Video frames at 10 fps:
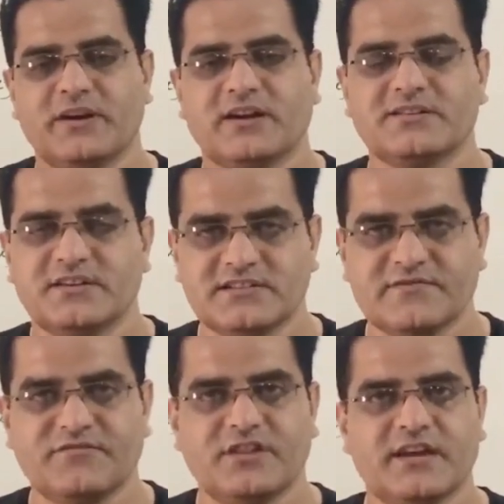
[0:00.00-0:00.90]
अम्बेडकर जी ने
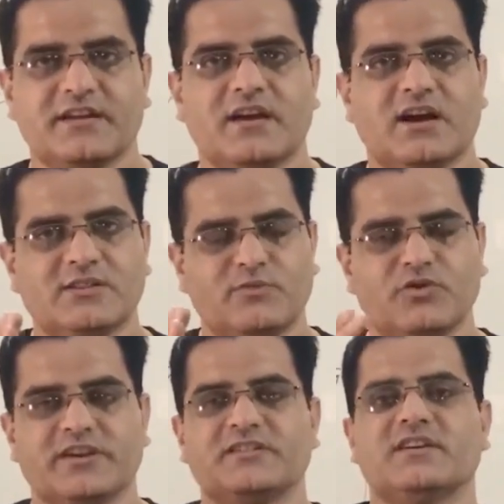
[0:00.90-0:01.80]
संविधान की आत्मा
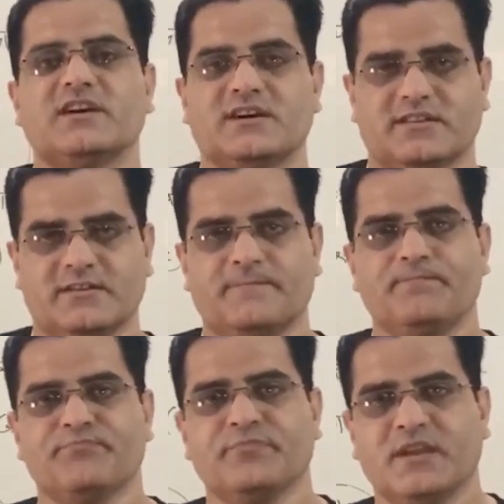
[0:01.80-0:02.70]
और हृदय कहा था
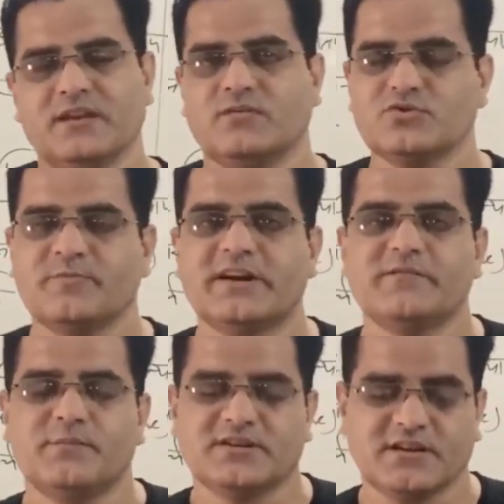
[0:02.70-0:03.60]
है ना उस बारे
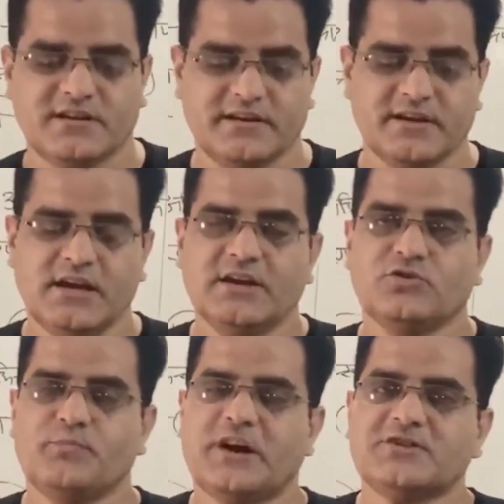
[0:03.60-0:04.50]
में बात कर रहे हैं
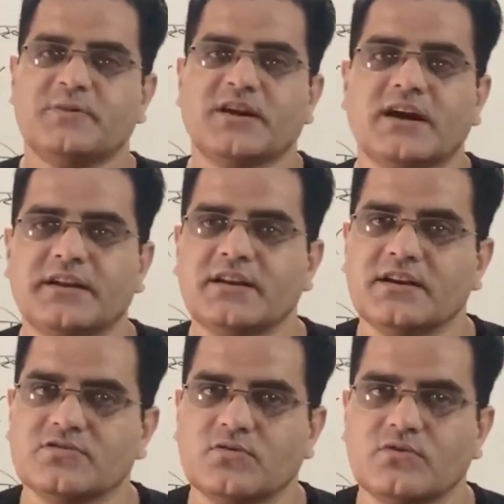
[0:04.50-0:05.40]
तो पांच प्रकार की
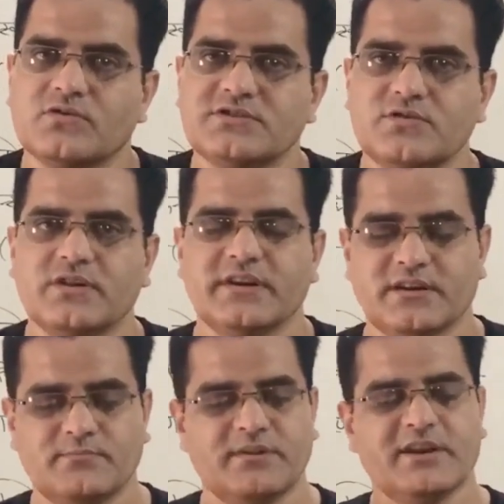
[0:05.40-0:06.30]
रिट्स कौन कौन सी होंगी
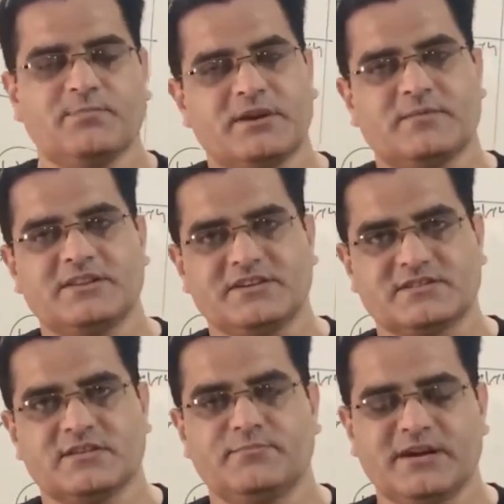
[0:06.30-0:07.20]
नंबर एक
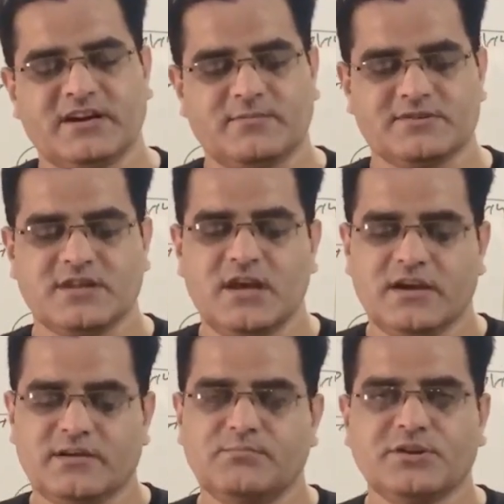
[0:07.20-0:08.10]
परमादेश मेंडामस
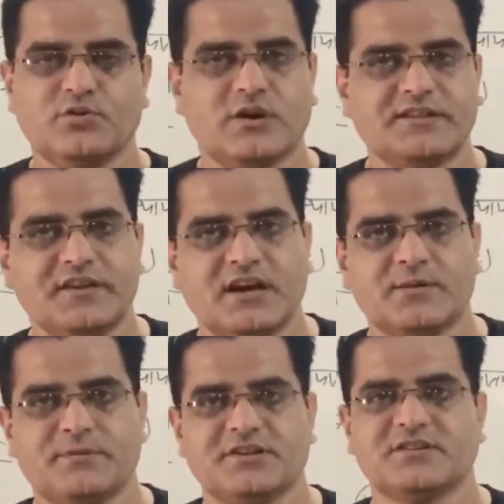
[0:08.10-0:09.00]
नंबर दो
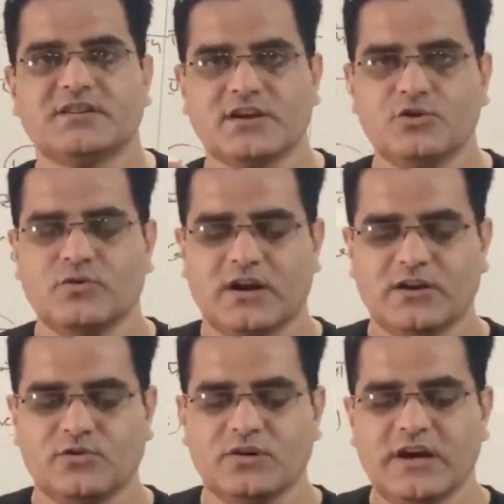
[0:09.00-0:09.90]
अधिकार परिच्छता क्यू आर
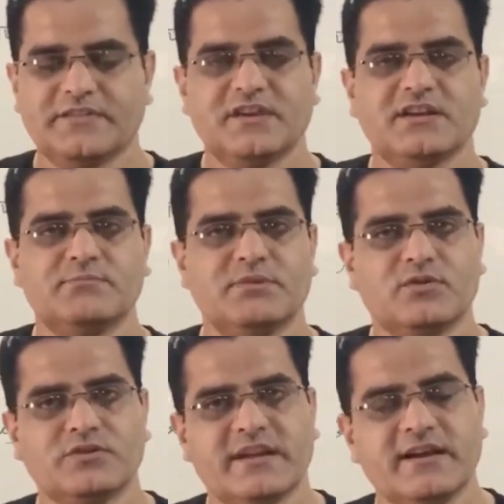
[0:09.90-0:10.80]
एंटो तीन नंबर
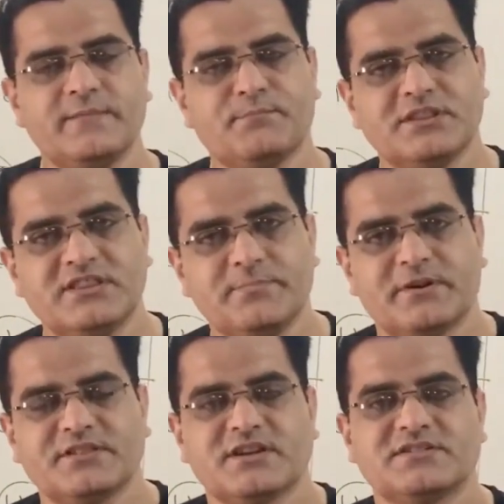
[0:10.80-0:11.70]
हो जाएगा बंदी
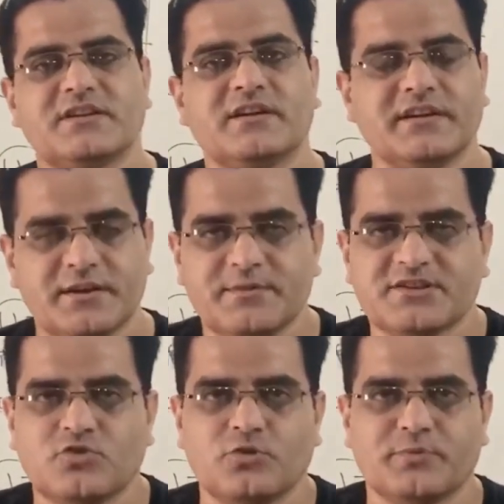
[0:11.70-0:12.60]
प्रत्यक्षीकरण
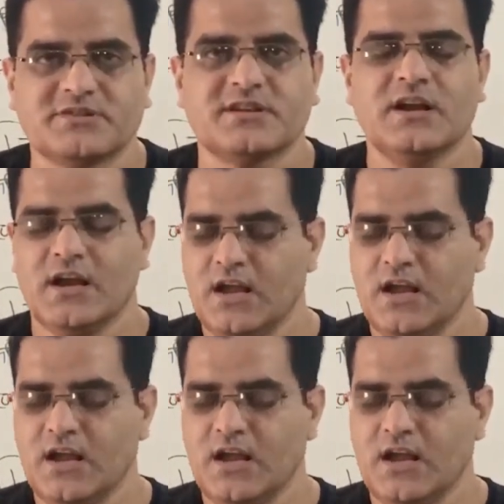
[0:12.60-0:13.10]
हेबियस कॉर्पस